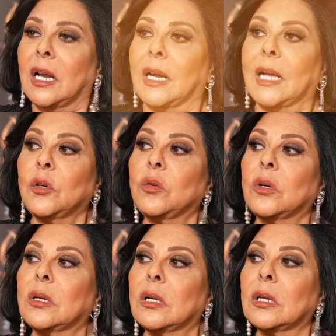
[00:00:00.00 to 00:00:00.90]

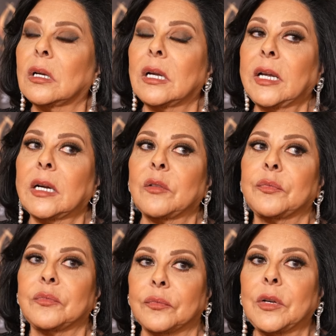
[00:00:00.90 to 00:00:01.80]
لانه آه، آه، احنا
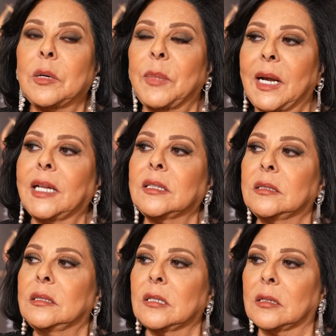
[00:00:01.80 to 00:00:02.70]
في البلاد
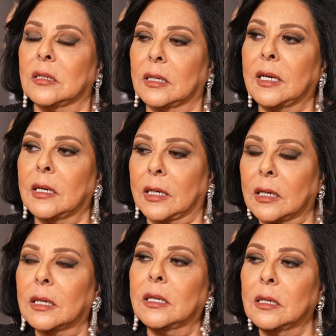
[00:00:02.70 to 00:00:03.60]
آه،
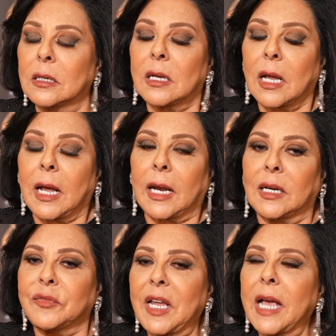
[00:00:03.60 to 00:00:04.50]

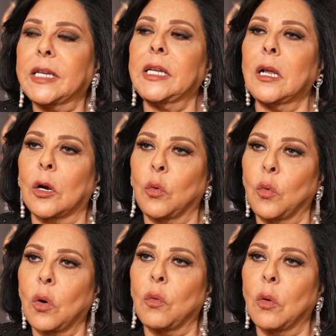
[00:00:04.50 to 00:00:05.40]
اللي فيها جيره
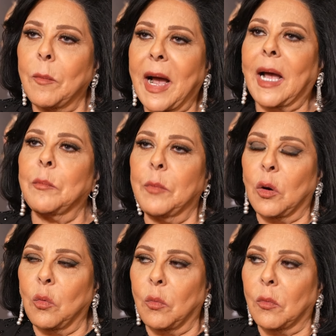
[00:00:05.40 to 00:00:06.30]

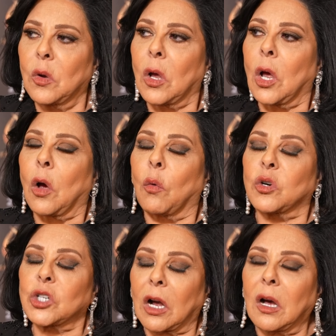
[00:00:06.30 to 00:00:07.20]
ومحبه
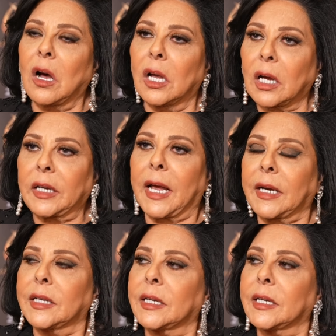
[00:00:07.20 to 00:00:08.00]
وشقائق يعني